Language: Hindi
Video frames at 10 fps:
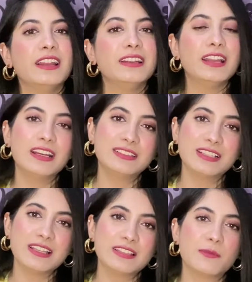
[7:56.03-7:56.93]

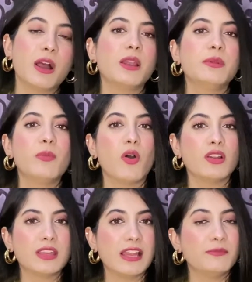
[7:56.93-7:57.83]
नट्स का इस्तेमाल भी
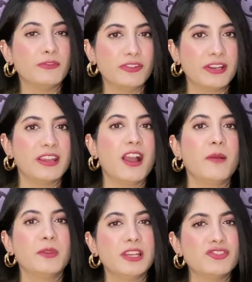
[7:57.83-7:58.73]
बहुत हेल्पफुल रहेगा
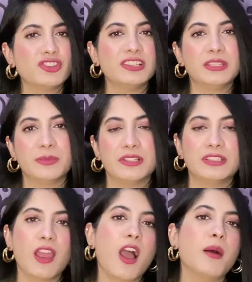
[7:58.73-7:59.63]
आपके लिए चलते
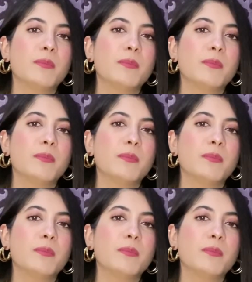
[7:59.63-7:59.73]
फिरते आप